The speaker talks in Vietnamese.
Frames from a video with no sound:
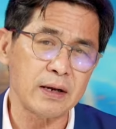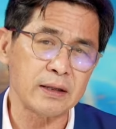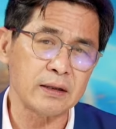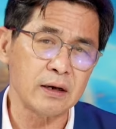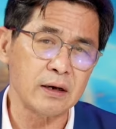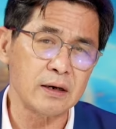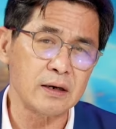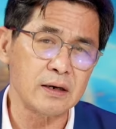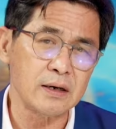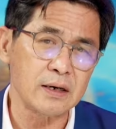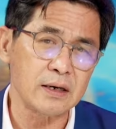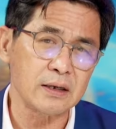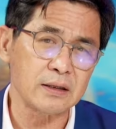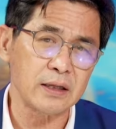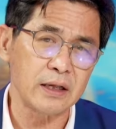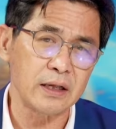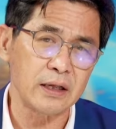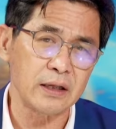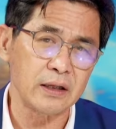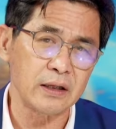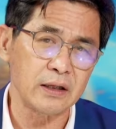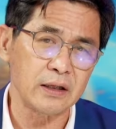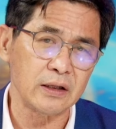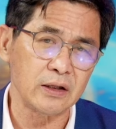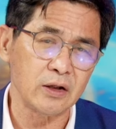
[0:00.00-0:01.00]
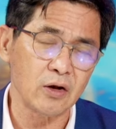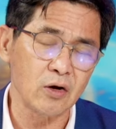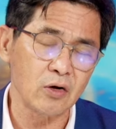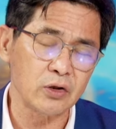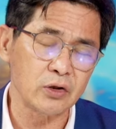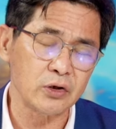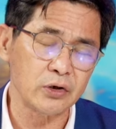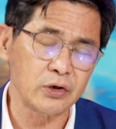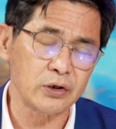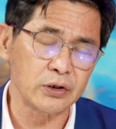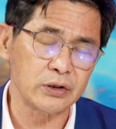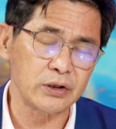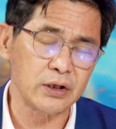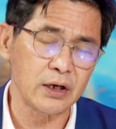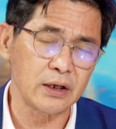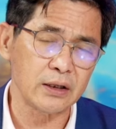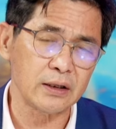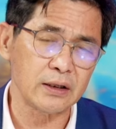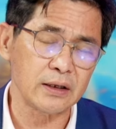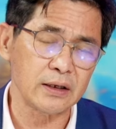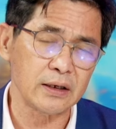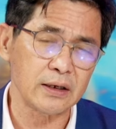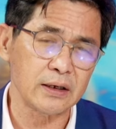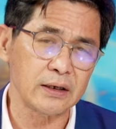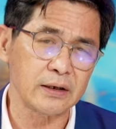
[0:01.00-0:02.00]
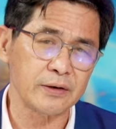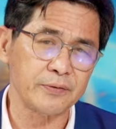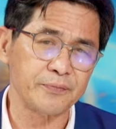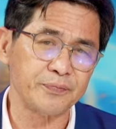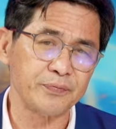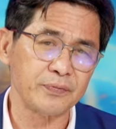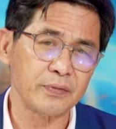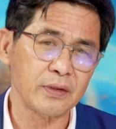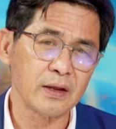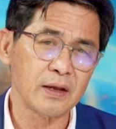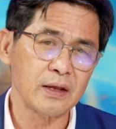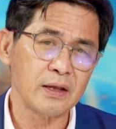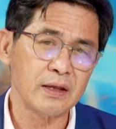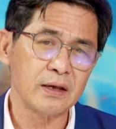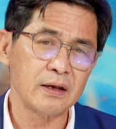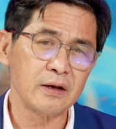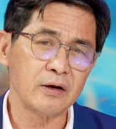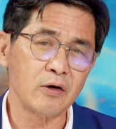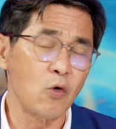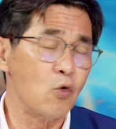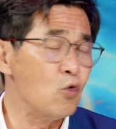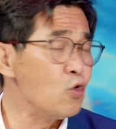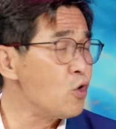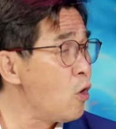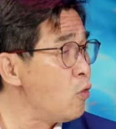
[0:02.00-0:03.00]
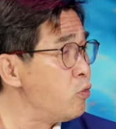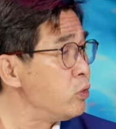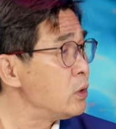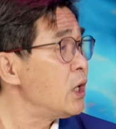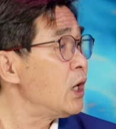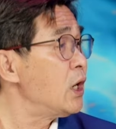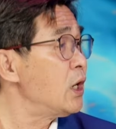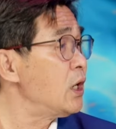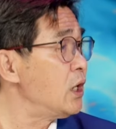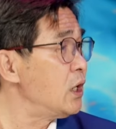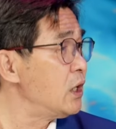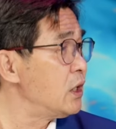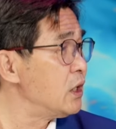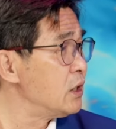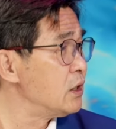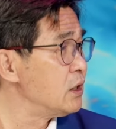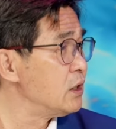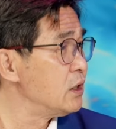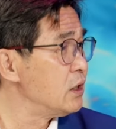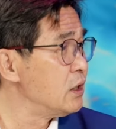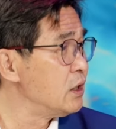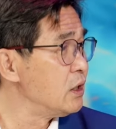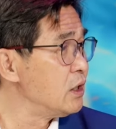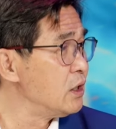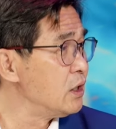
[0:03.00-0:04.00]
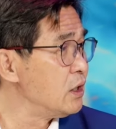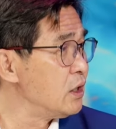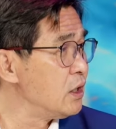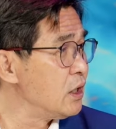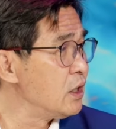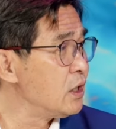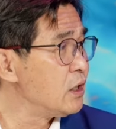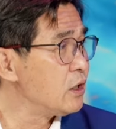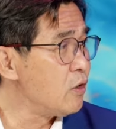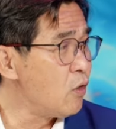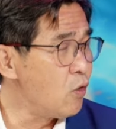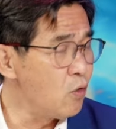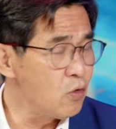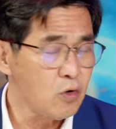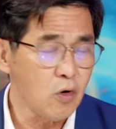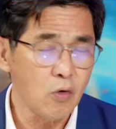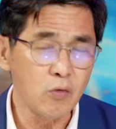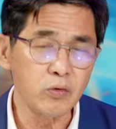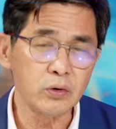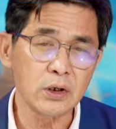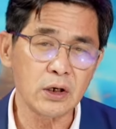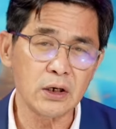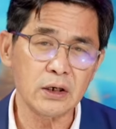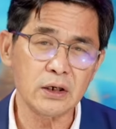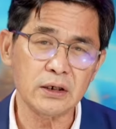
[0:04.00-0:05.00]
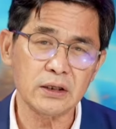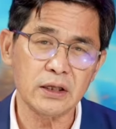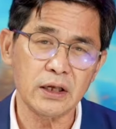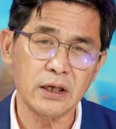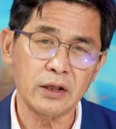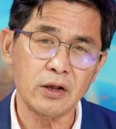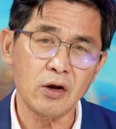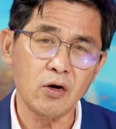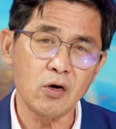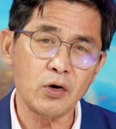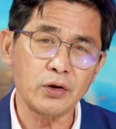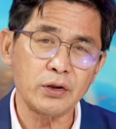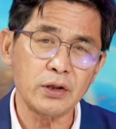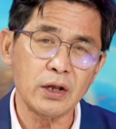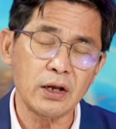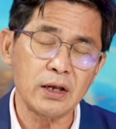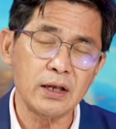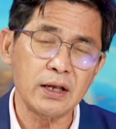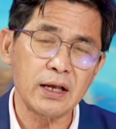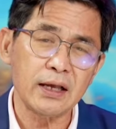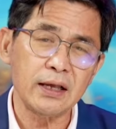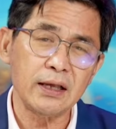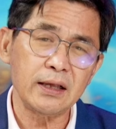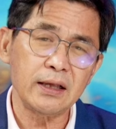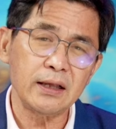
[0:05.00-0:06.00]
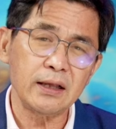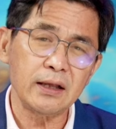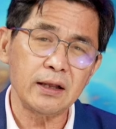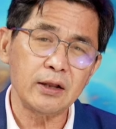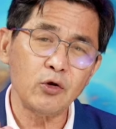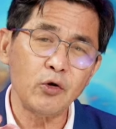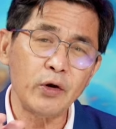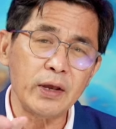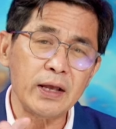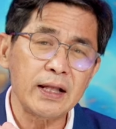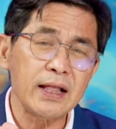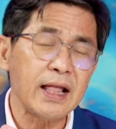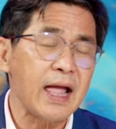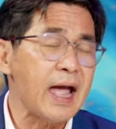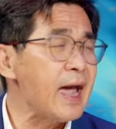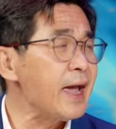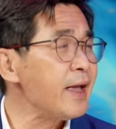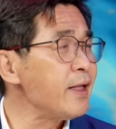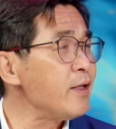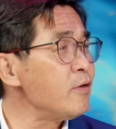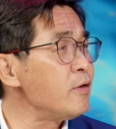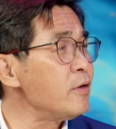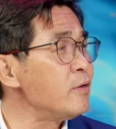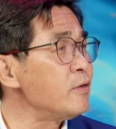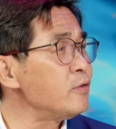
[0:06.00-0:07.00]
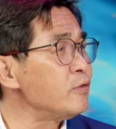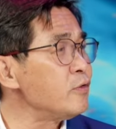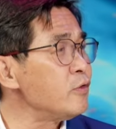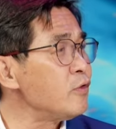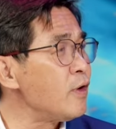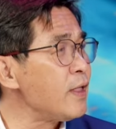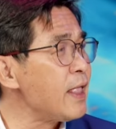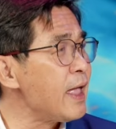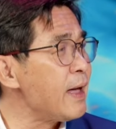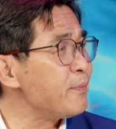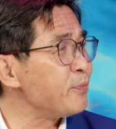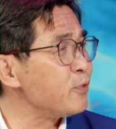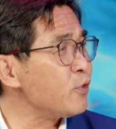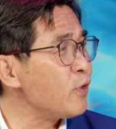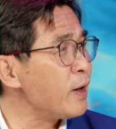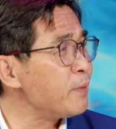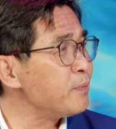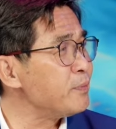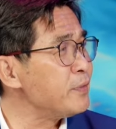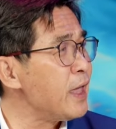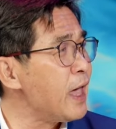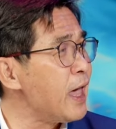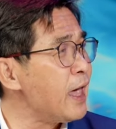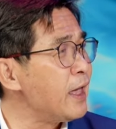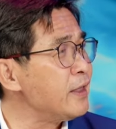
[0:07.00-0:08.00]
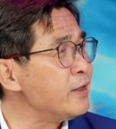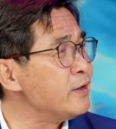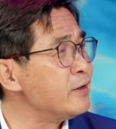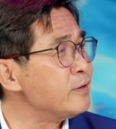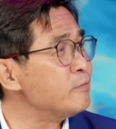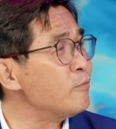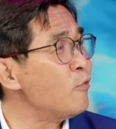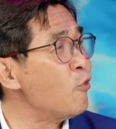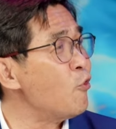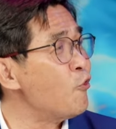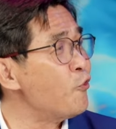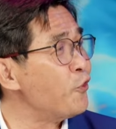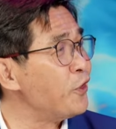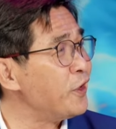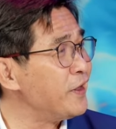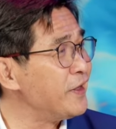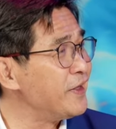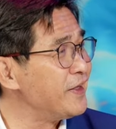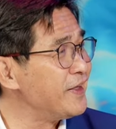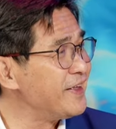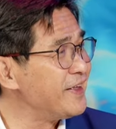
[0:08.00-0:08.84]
mà thứ thì nó dựa trên à, ngũ cung thứ ừ. ngũ cung thứ thì nó có những cái luyến lái nó nó làm cho em dễ được mùi